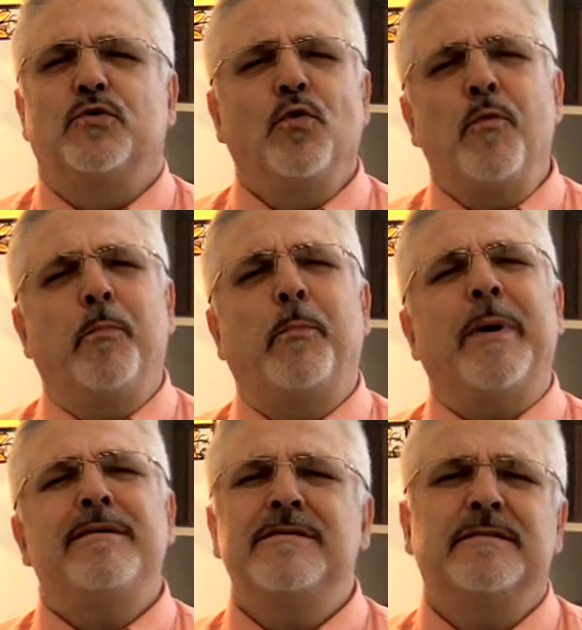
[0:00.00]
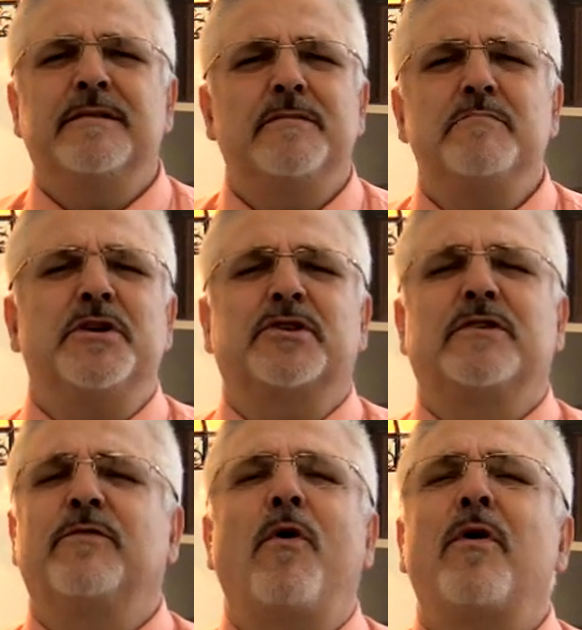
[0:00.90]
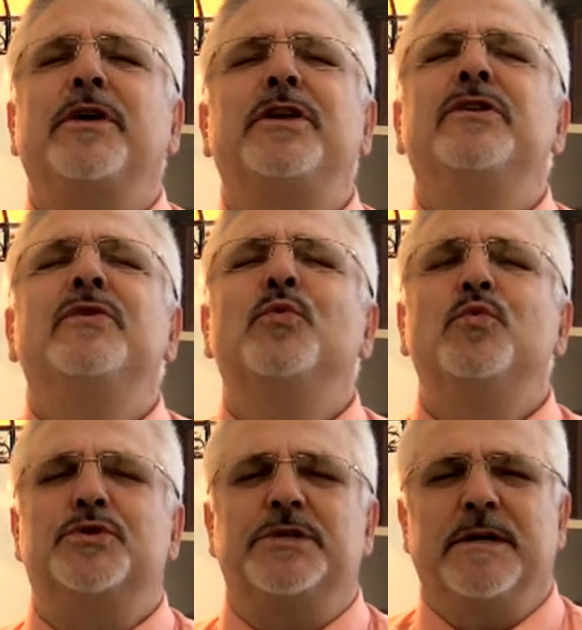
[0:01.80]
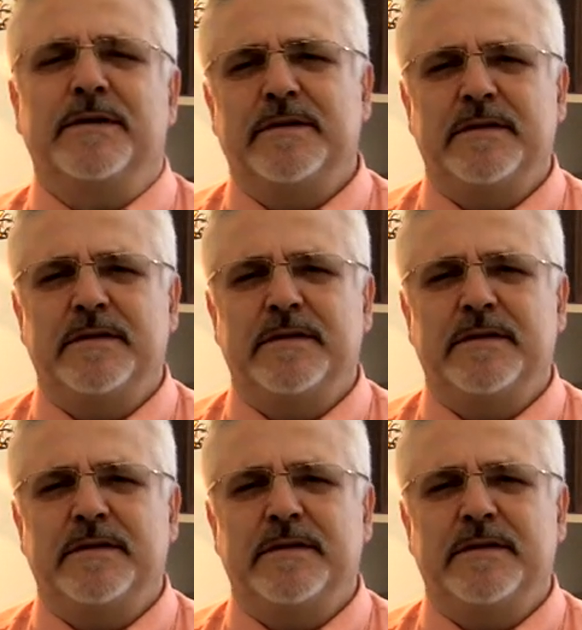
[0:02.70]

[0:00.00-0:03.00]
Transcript: тупо, мертво и не нужно.